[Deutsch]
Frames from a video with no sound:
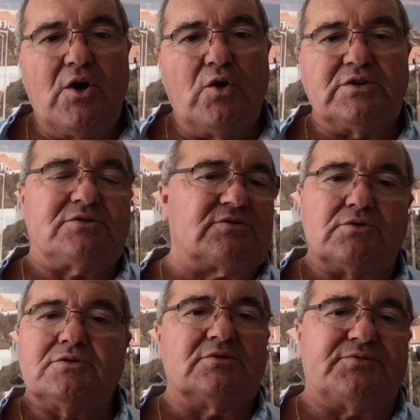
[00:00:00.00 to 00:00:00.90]
und
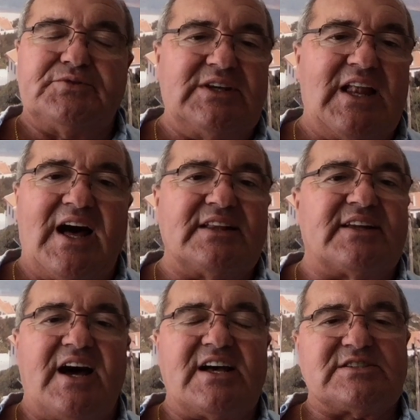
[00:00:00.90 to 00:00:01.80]
uh, viele
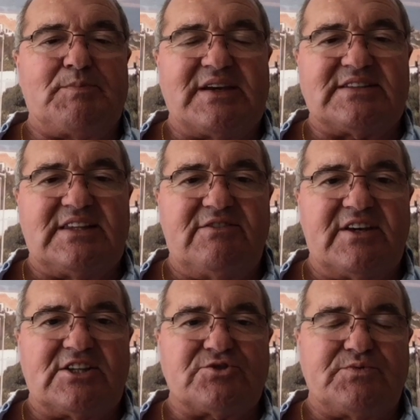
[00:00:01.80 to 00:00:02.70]
andere Aspekte, die
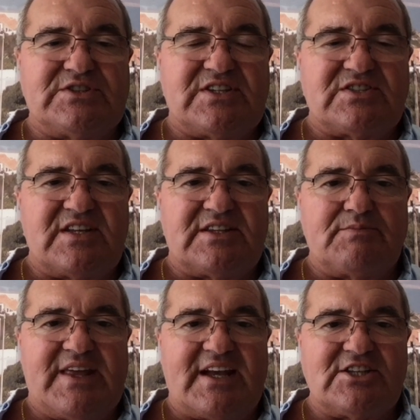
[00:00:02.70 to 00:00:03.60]
wirklich wichtig sind im
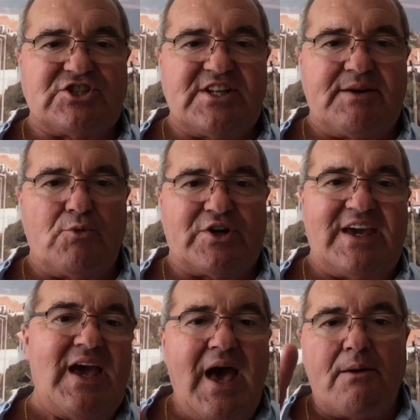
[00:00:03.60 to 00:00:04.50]
täglichen Leben,
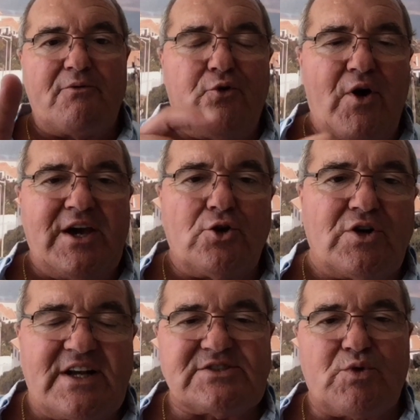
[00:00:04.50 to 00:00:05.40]
okay? Aber vorher noch ein
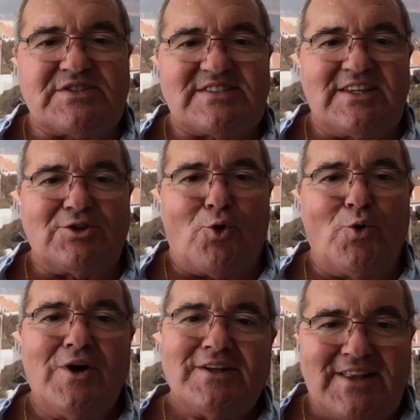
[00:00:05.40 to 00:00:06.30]
ganz kurzes Intro.